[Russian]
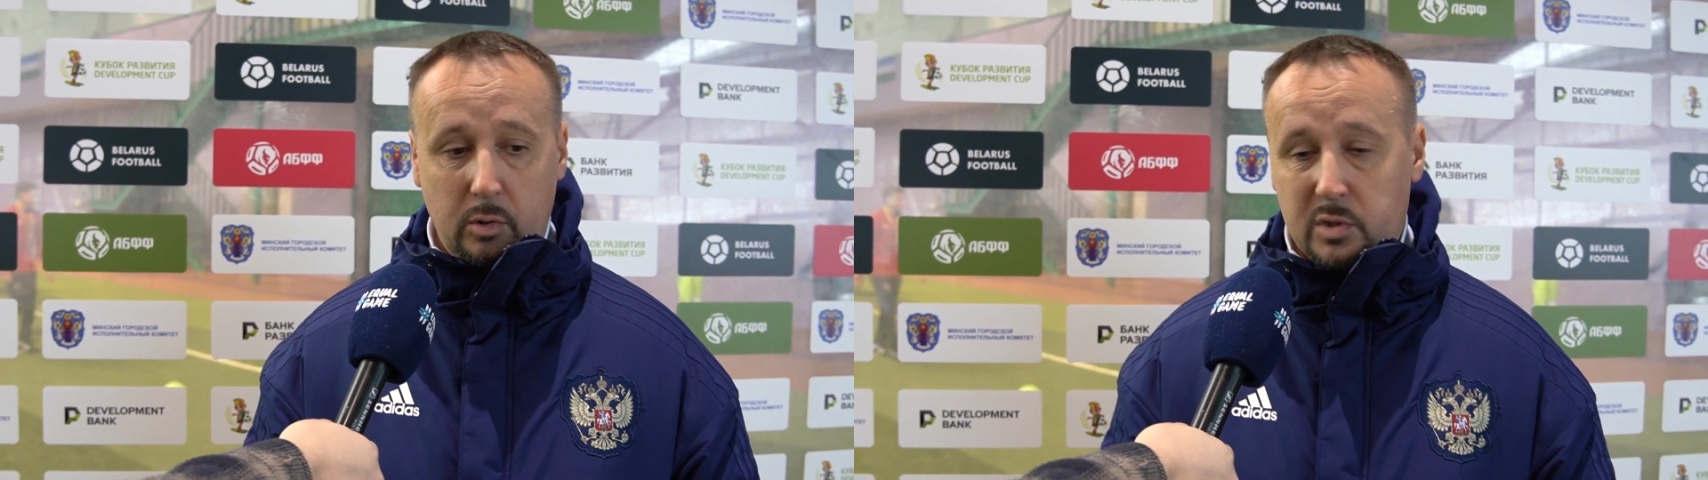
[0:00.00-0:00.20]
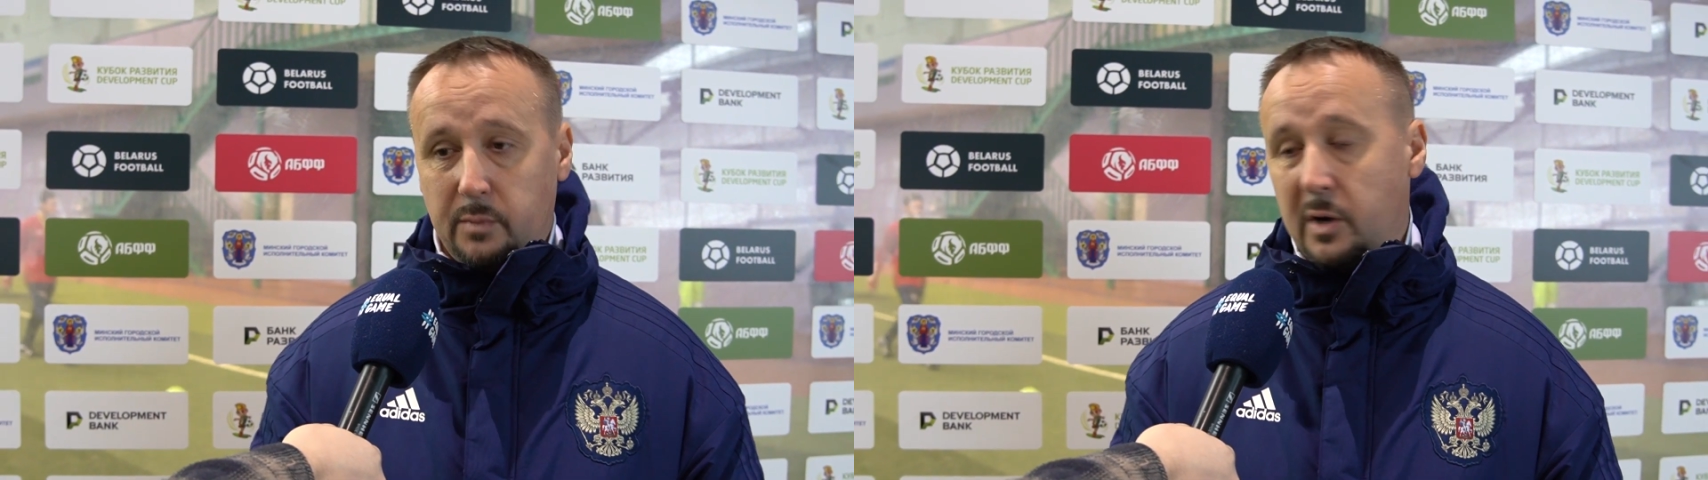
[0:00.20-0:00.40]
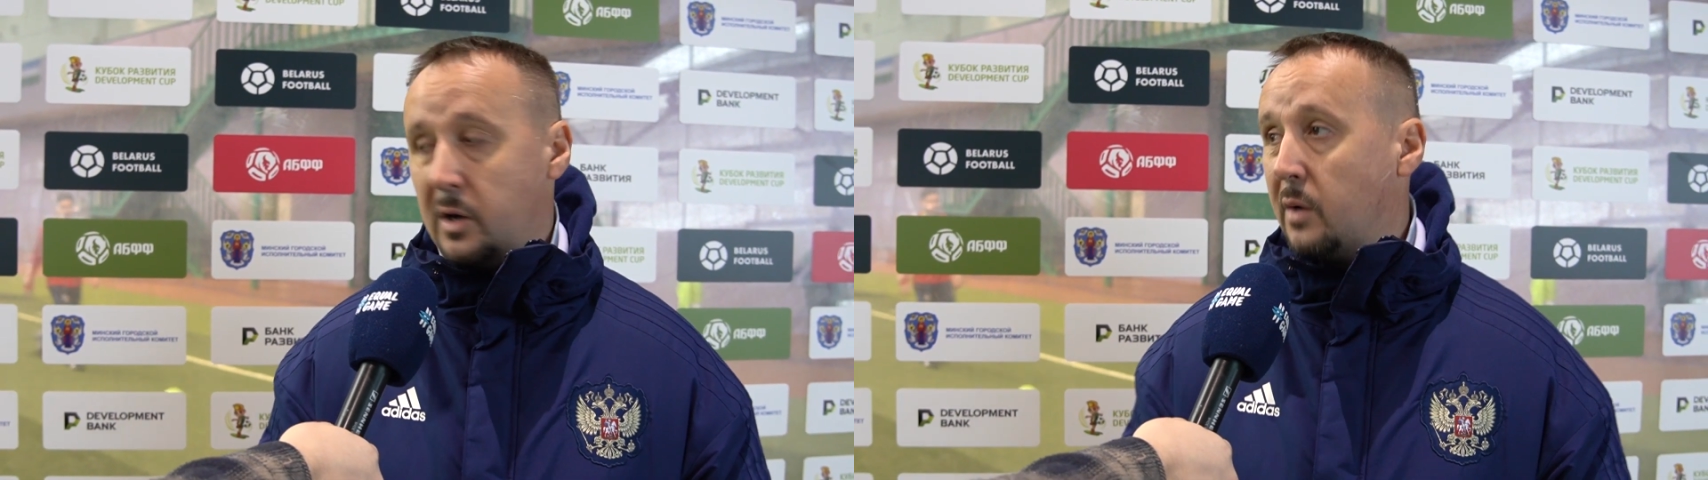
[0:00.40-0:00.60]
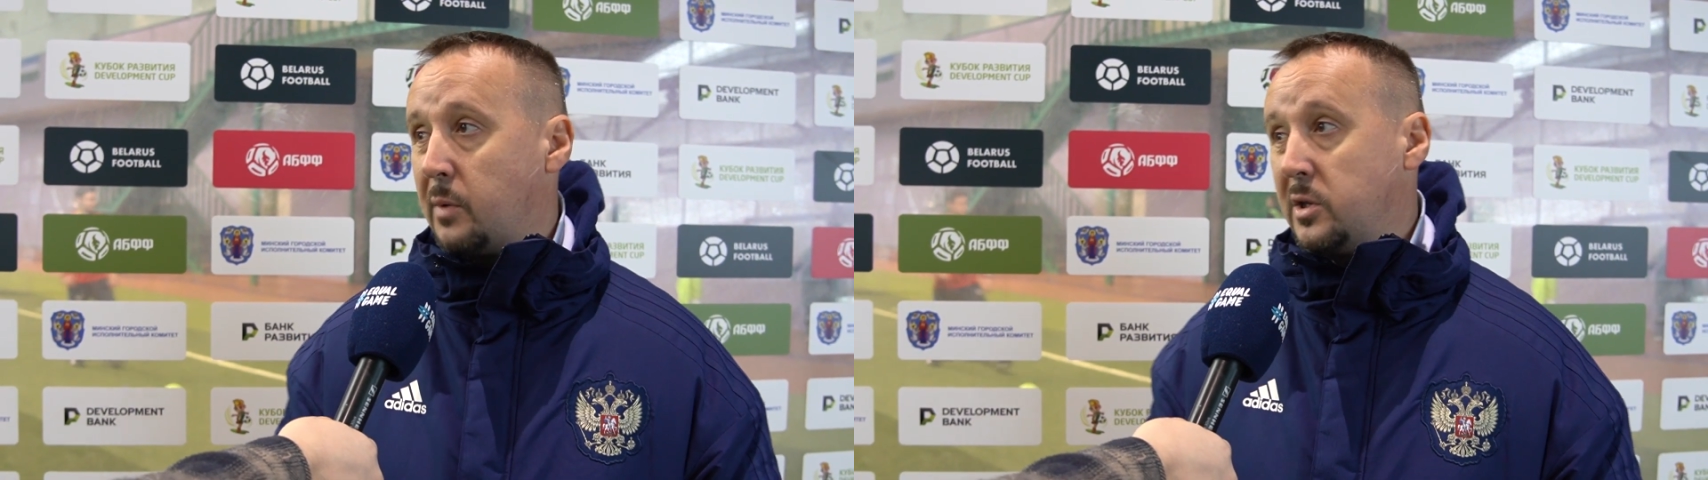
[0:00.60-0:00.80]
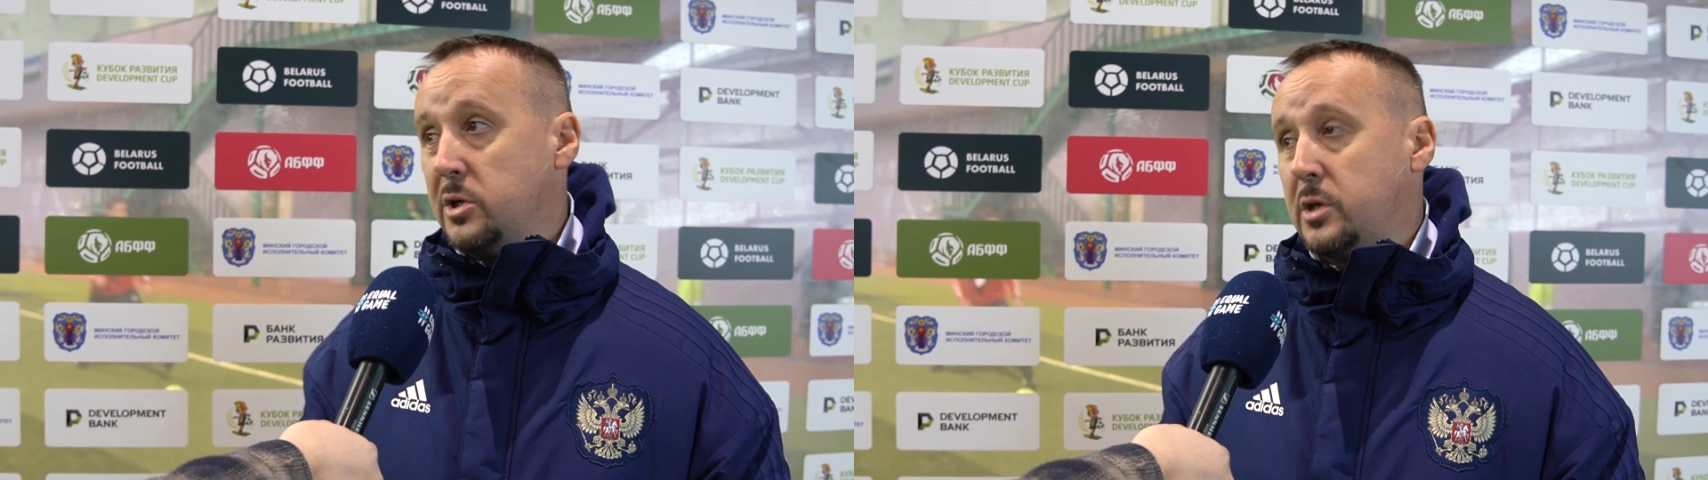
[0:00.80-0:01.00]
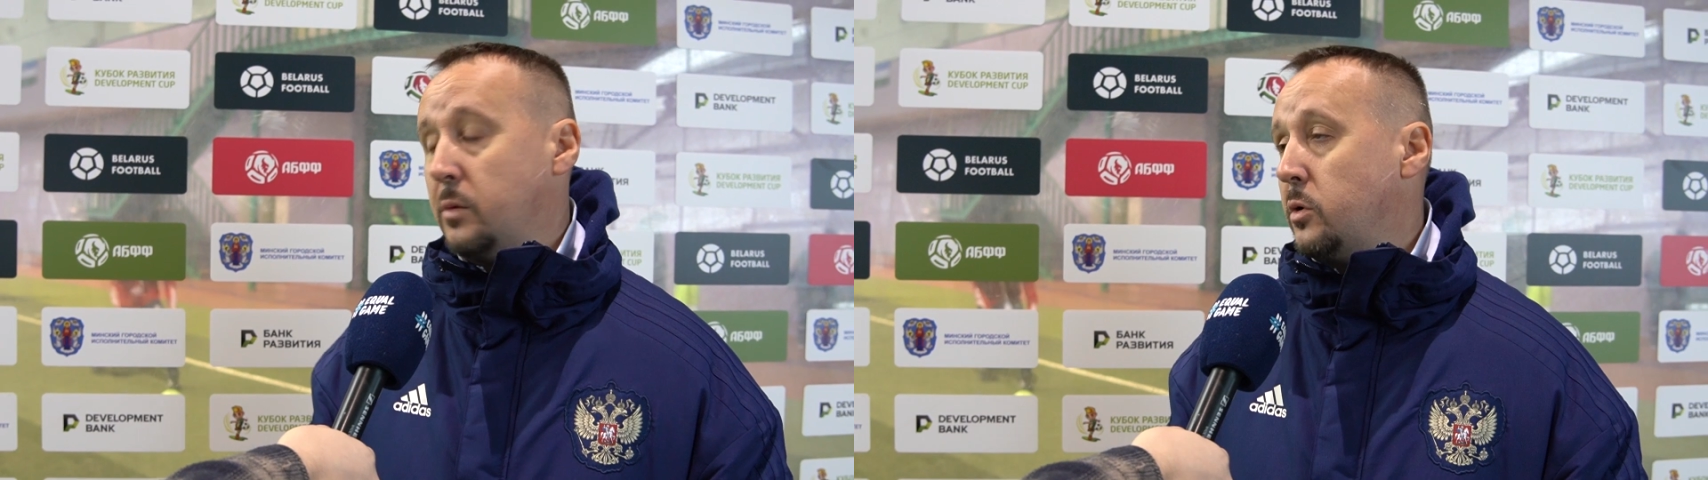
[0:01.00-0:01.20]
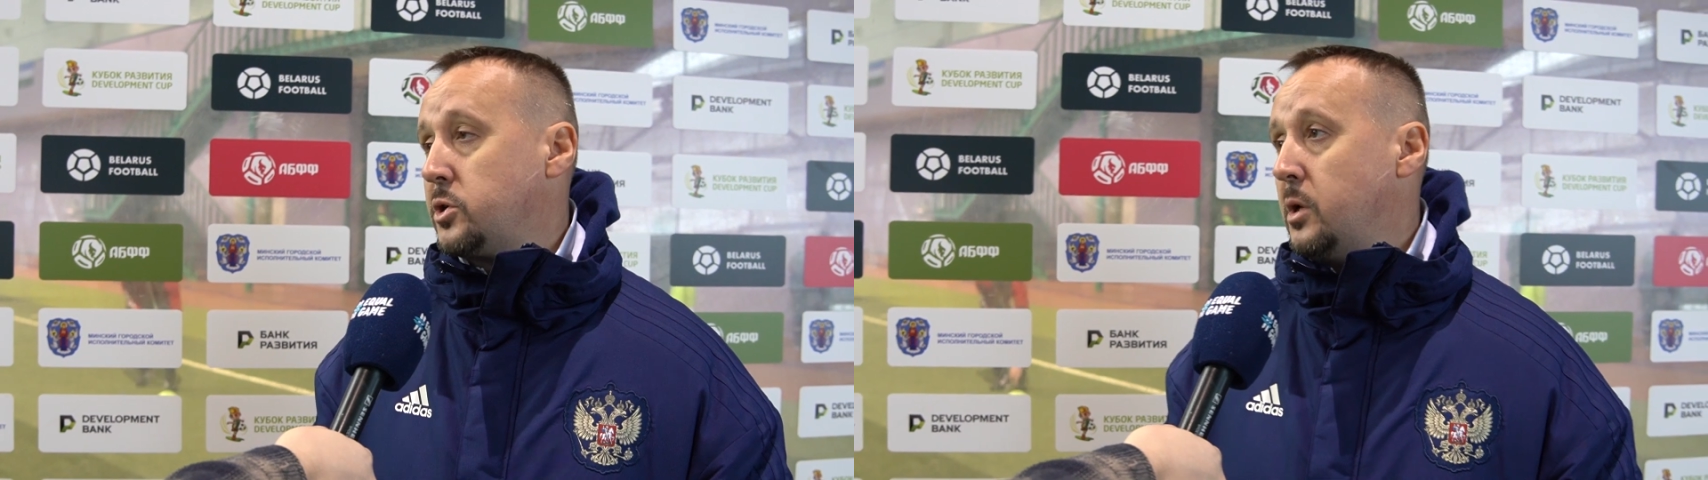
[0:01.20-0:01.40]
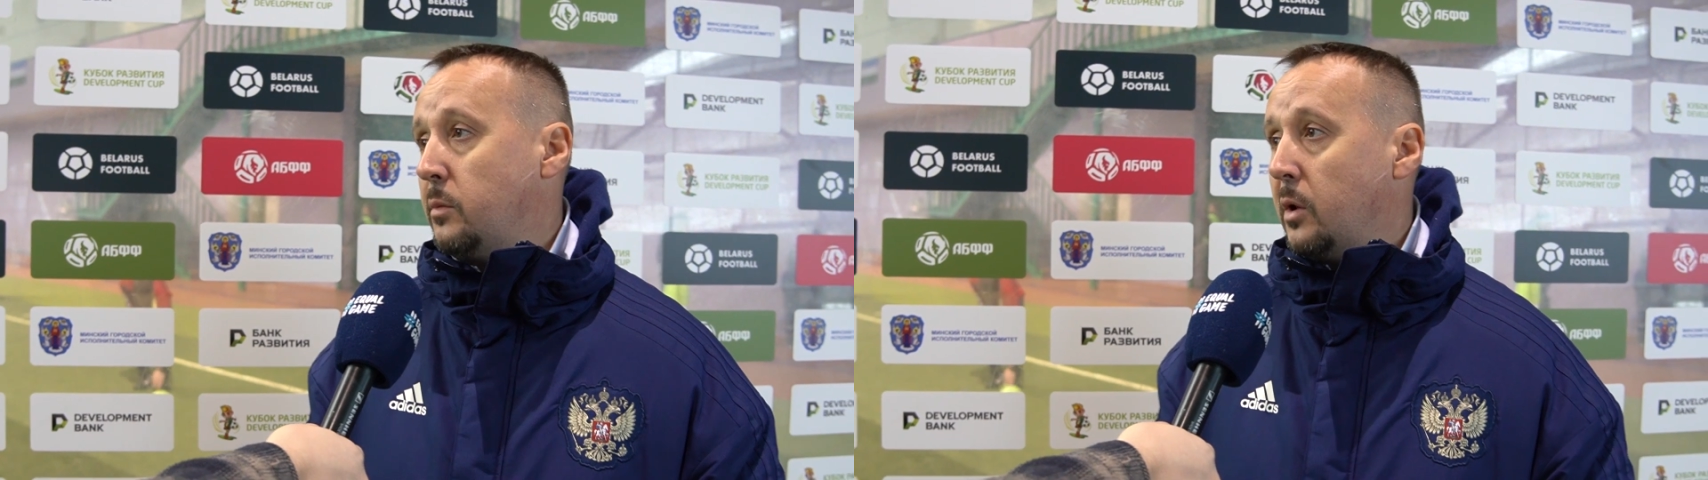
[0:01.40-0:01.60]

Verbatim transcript: и у соперника практически больше не